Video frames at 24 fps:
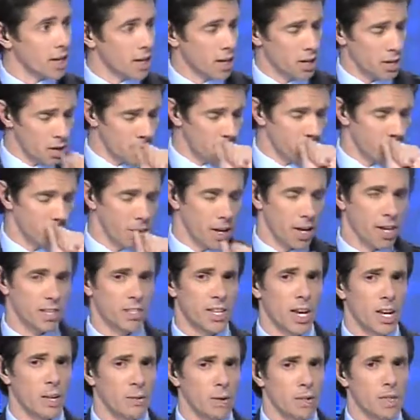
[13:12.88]
de que
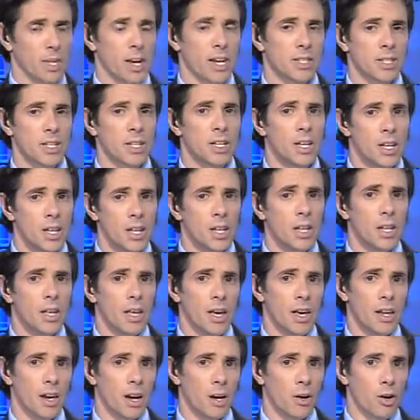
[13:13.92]
Charlie iba a estar allí
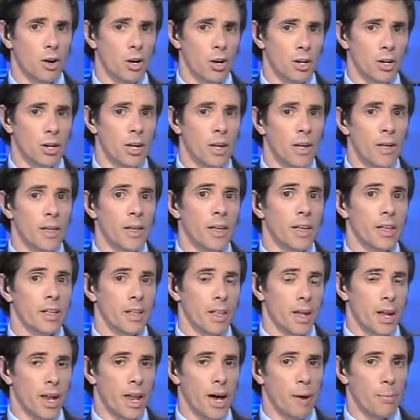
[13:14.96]
en el Colón.
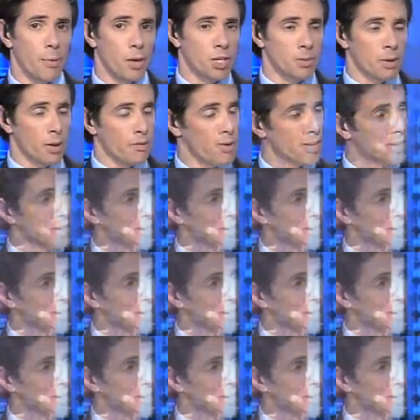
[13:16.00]
La próxima fecha es